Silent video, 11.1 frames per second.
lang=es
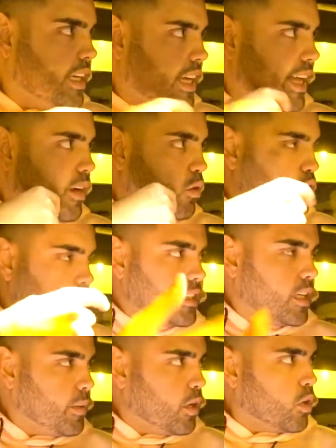Y al
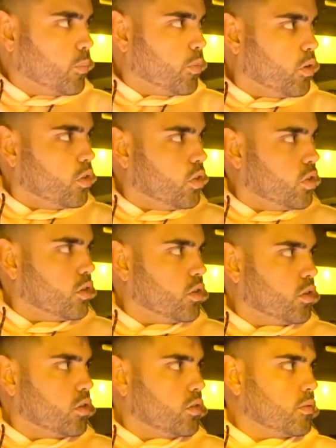escucharte a lo mejor por
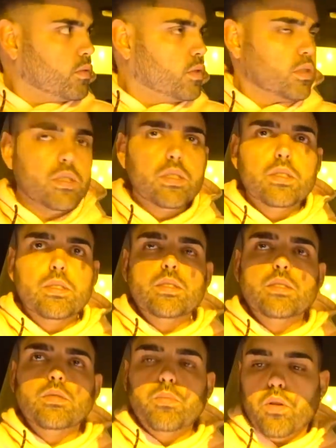los
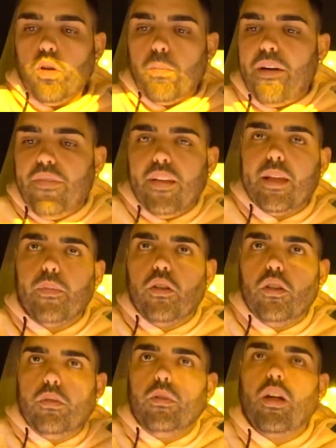por los baffles, que por
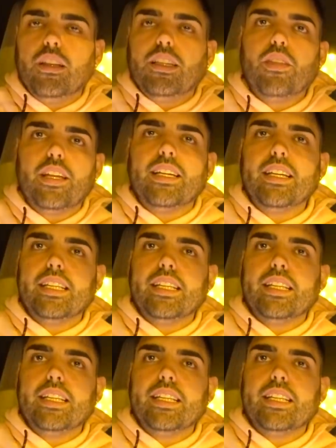los altavoces que,